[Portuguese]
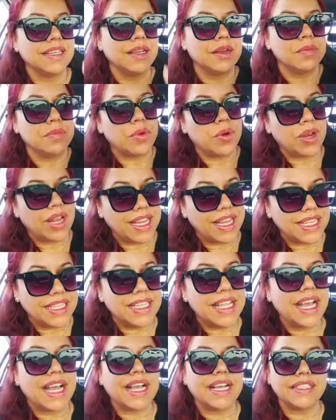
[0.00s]

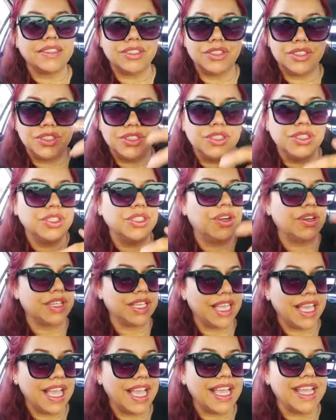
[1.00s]
polaridade de
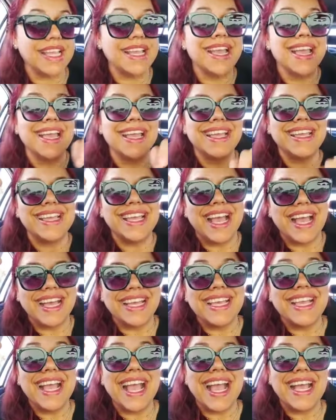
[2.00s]
ok. E
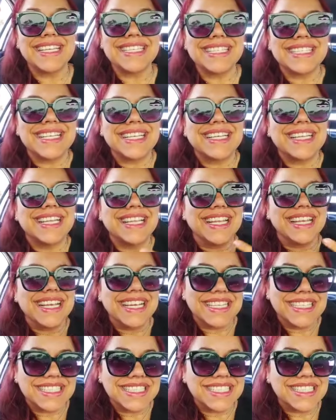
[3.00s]
aí essa
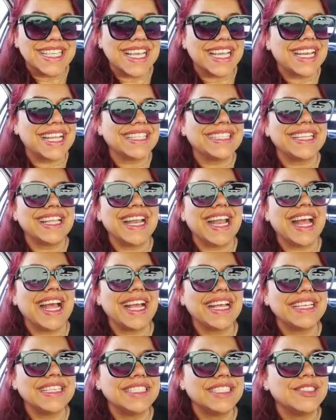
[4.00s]
criança ela
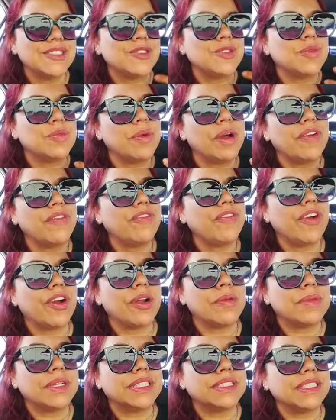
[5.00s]
traz de uma
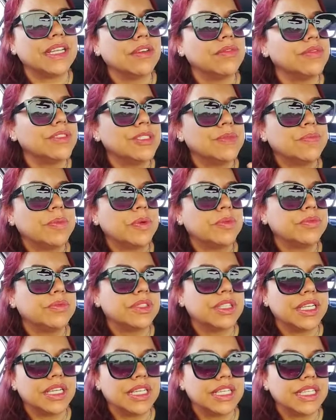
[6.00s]
forma tão
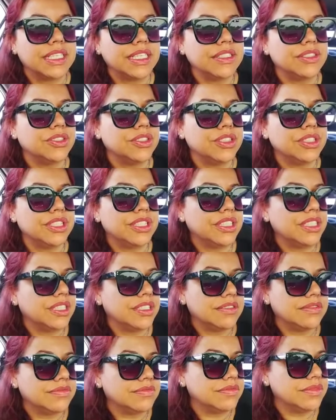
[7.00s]
espontânea de que
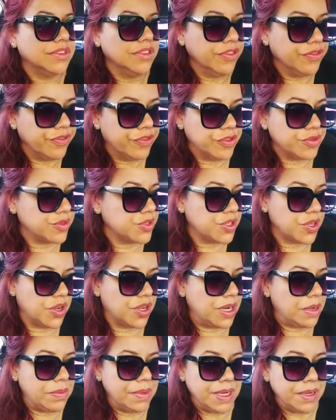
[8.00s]
não
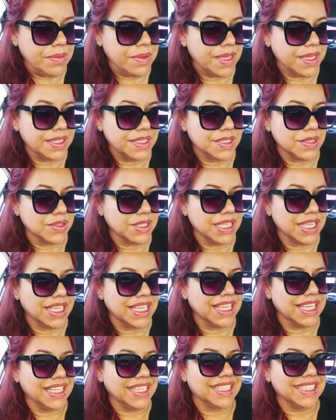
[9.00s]
funciona para mim isso
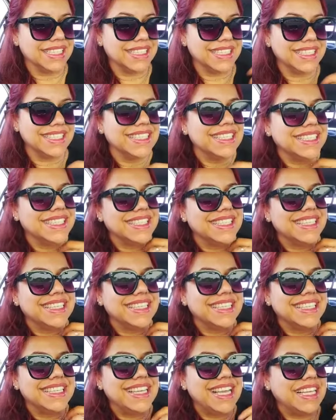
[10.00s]
aqui.
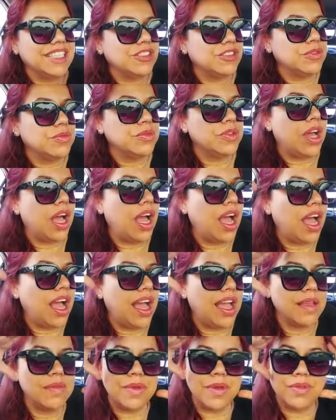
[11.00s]
E aí todo mundo,
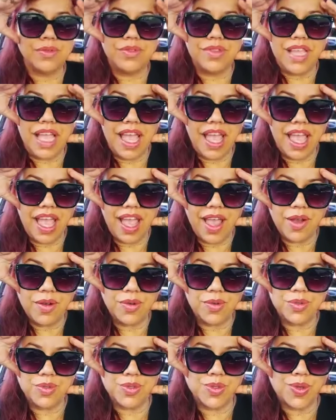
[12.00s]
ai meu
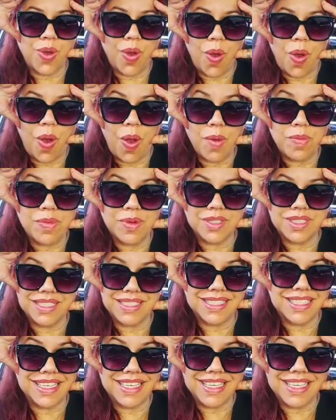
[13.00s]
Deus, como
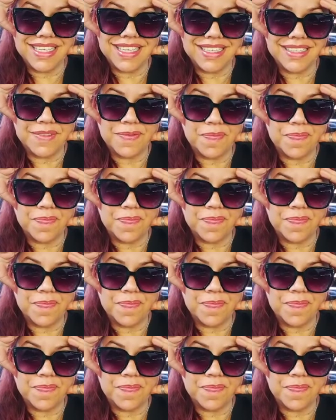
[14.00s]
assim?